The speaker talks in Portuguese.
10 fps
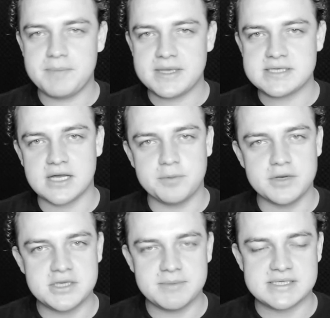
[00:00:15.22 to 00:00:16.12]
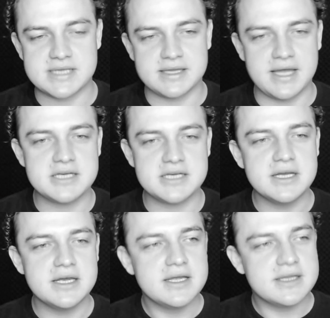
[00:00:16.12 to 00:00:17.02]
tem pensado pro time. A
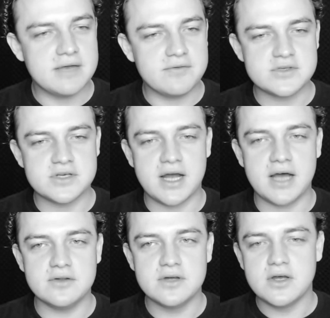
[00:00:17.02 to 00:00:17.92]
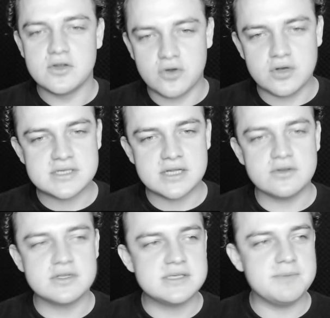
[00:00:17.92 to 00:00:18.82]
estratégia tem funcionado. Tô
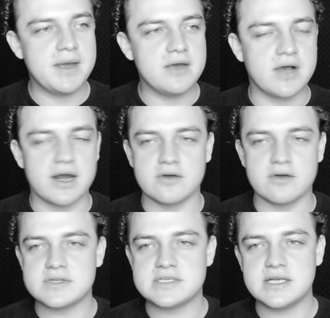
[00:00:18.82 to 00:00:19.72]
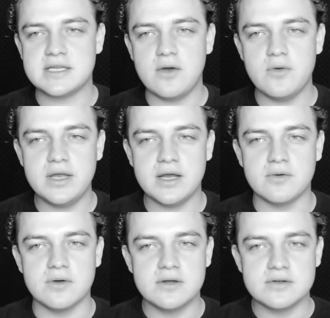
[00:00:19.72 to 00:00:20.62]
gostando do desempenho, cara. Não vou dizer que tá ruim,
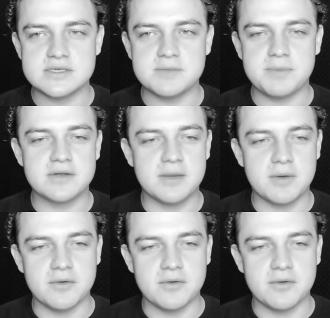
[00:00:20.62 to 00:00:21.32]
não. O desempenho tá